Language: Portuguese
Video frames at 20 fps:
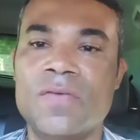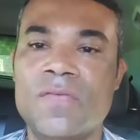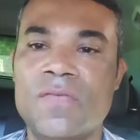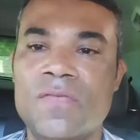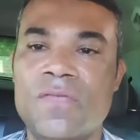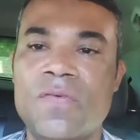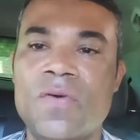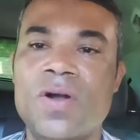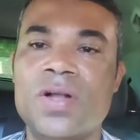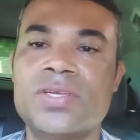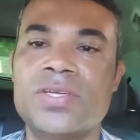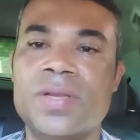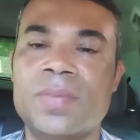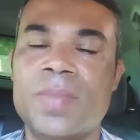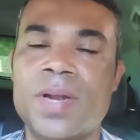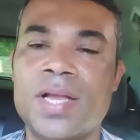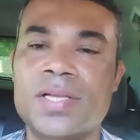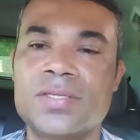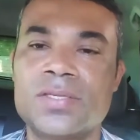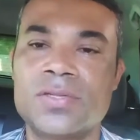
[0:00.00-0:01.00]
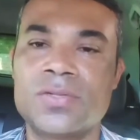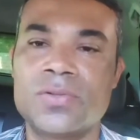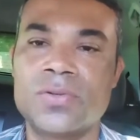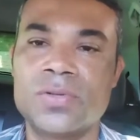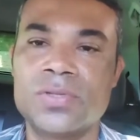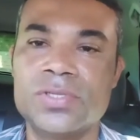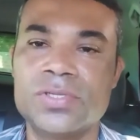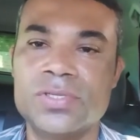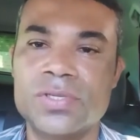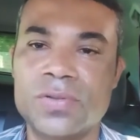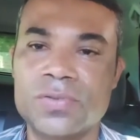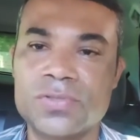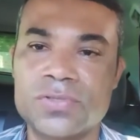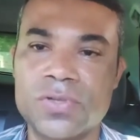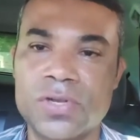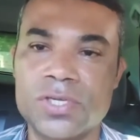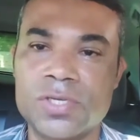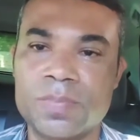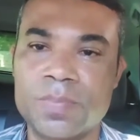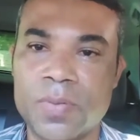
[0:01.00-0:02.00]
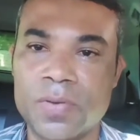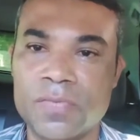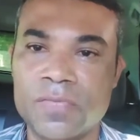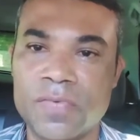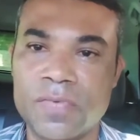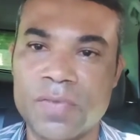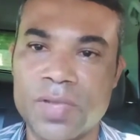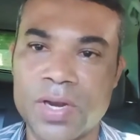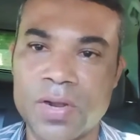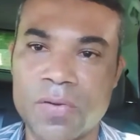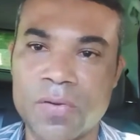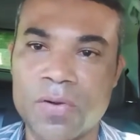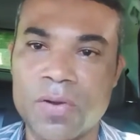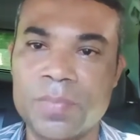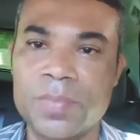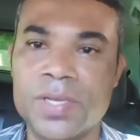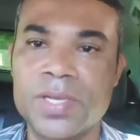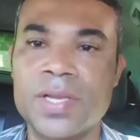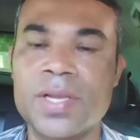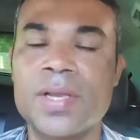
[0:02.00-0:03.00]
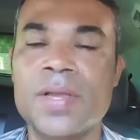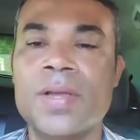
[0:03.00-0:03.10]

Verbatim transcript: Um forte abraço a todos, não só de pão viver ao homem,